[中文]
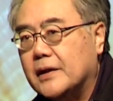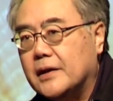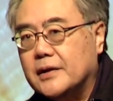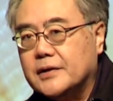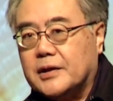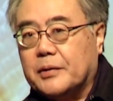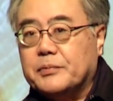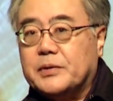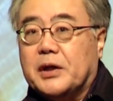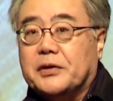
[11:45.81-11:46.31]

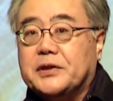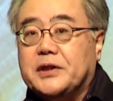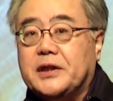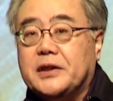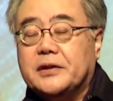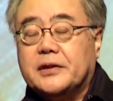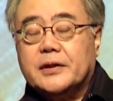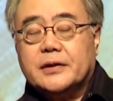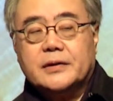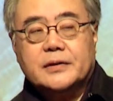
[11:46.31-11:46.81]
什么叫
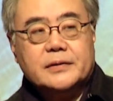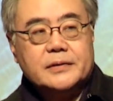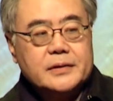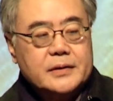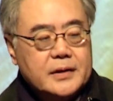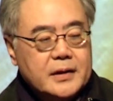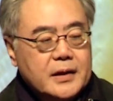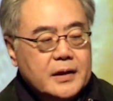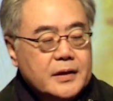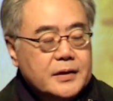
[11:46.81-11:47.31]
信德？
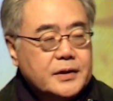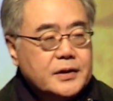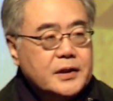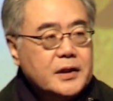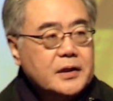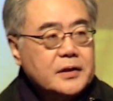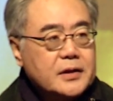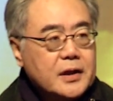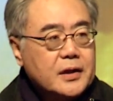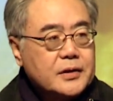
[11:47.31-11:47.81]

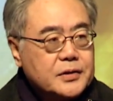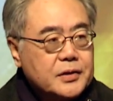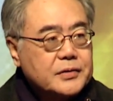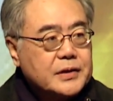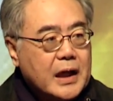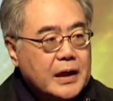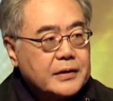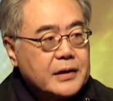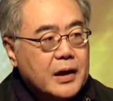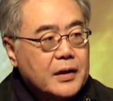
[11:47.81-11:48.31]
信德就
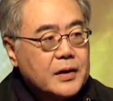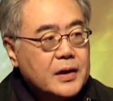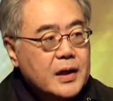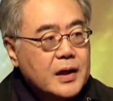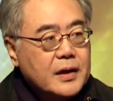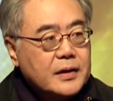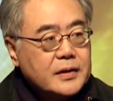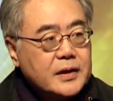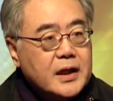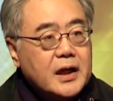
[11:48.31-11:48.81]
讲到
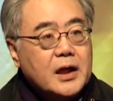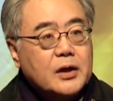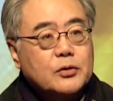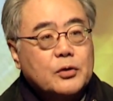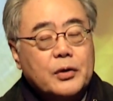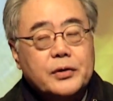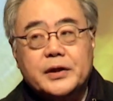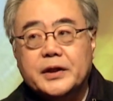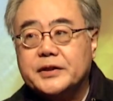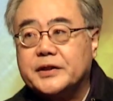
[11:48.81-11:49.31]
你
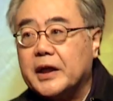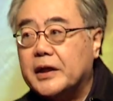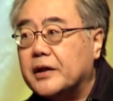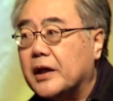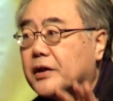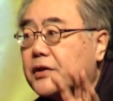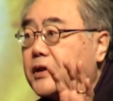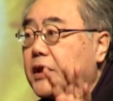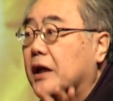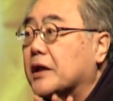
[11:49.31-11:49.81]
对于神的
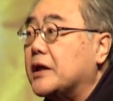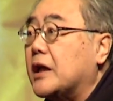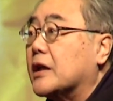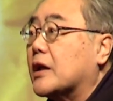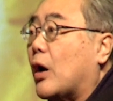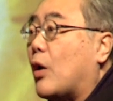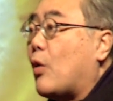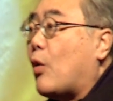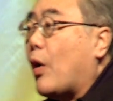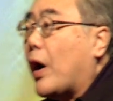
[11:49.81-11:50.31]
真理
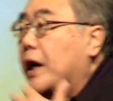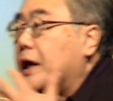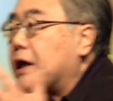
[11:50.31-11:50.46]
的回